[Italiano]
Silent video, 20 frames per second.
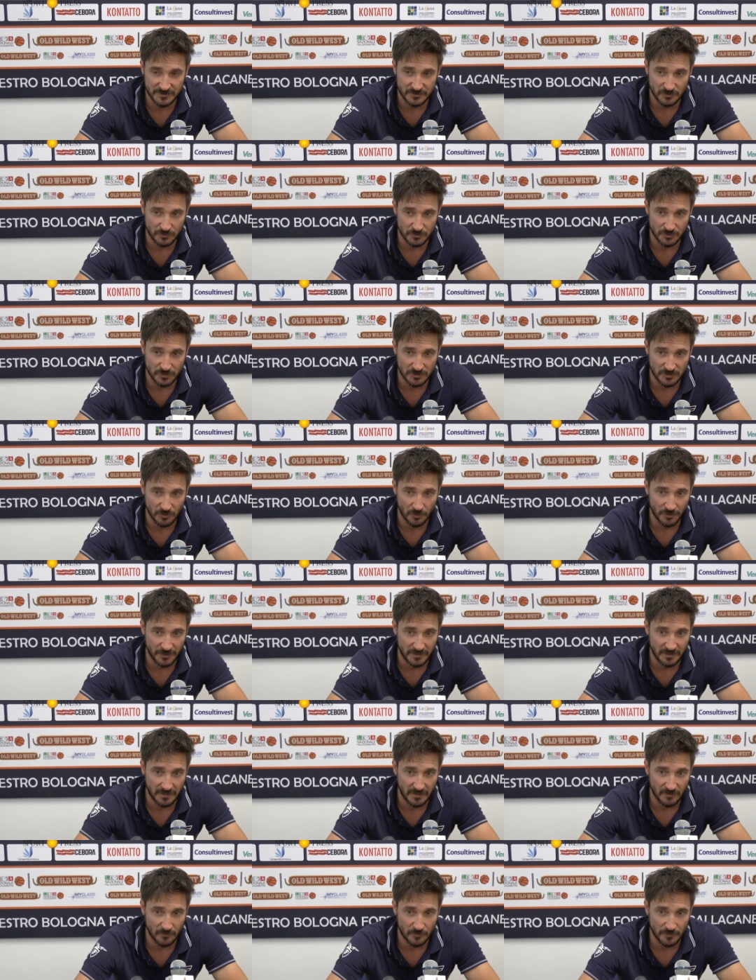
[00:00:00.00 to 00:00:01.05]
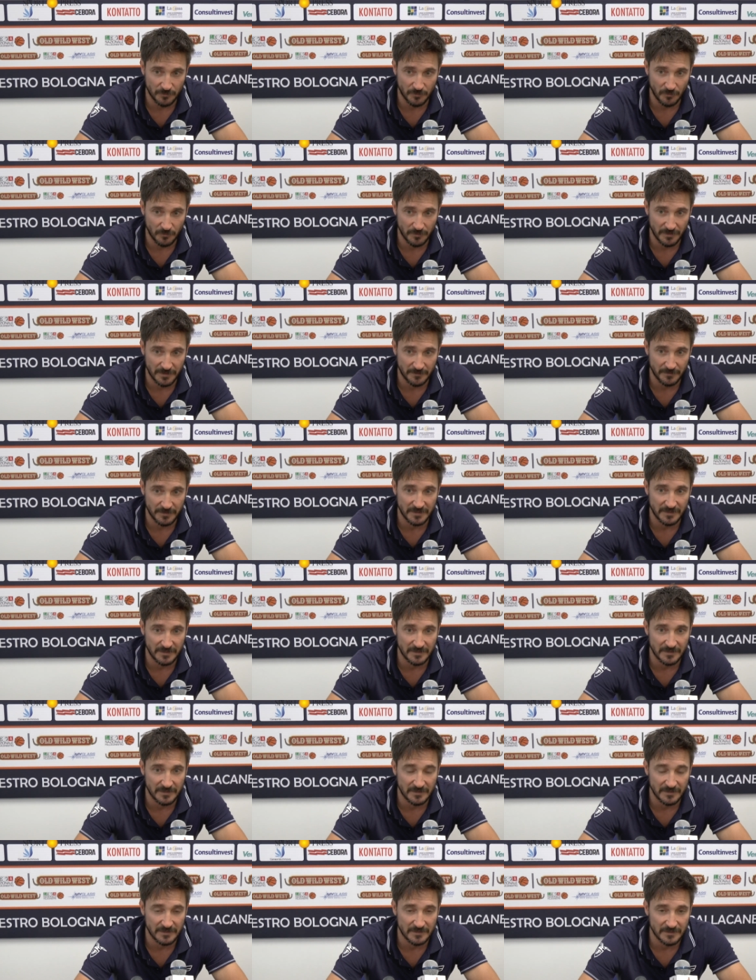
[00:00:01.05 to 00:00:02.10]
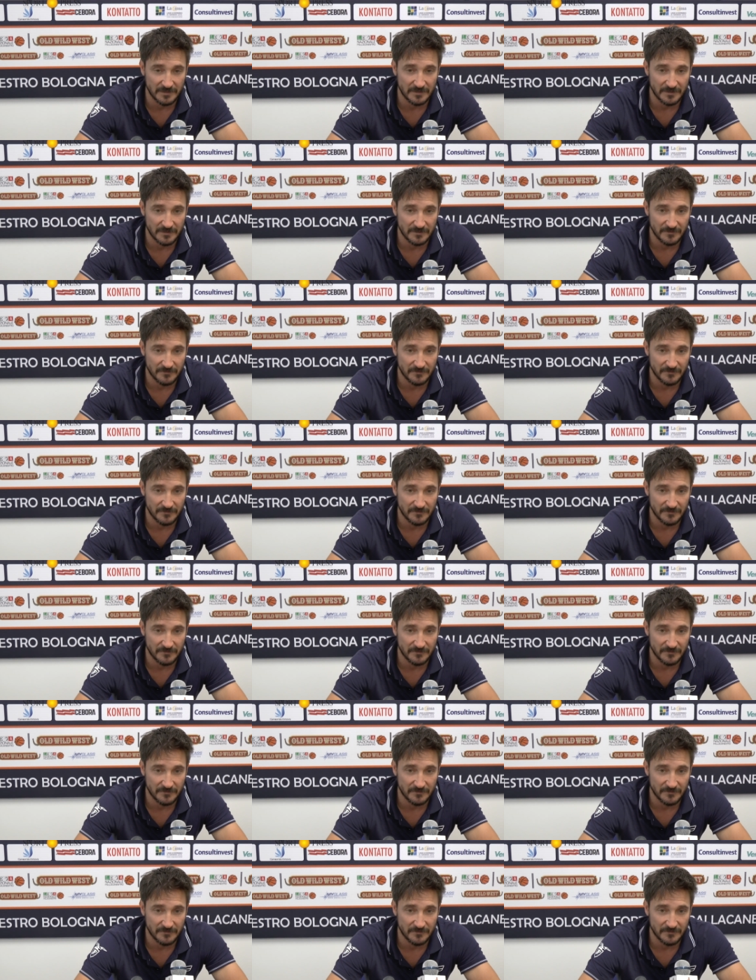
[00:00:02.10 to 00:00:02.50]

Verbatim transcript: ci sono giocatori che hanno dei problemi